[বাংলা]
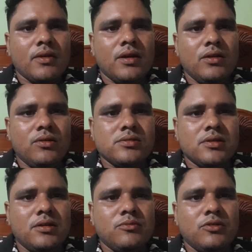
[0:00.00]
হ্যালো
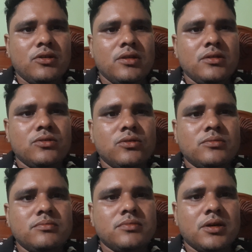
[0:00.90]
আসসালামু আলাইকুম
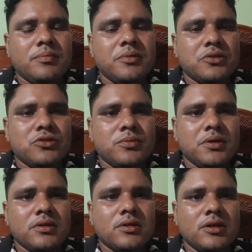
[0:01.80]
আপনারা
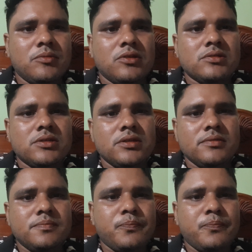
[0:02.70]
সবাই কেমন আছেন